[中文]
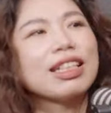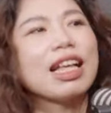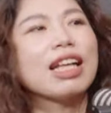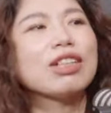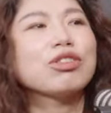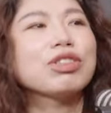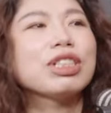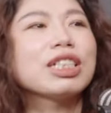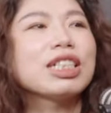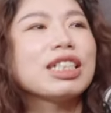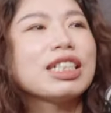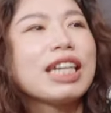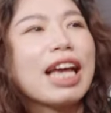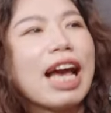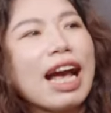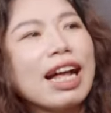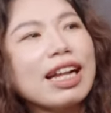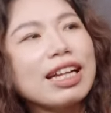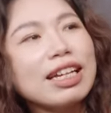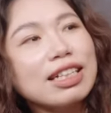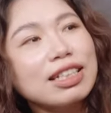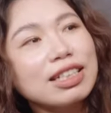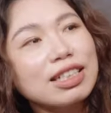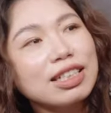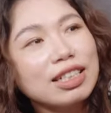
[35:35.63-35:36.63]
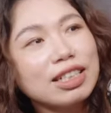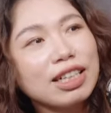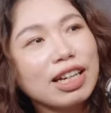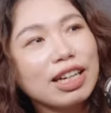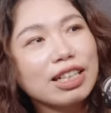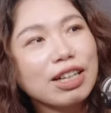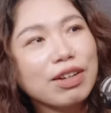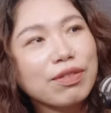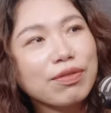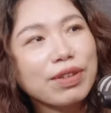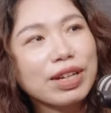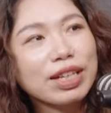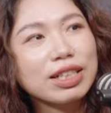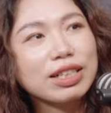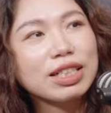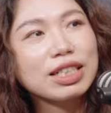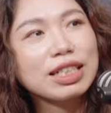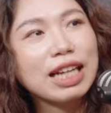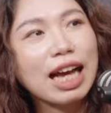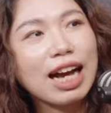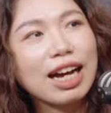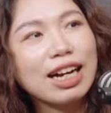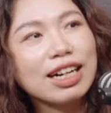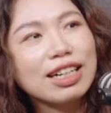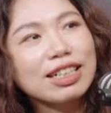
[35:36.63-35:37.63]
那就谢谢艾琳今天的分
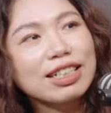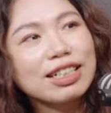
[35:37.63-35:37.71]
享，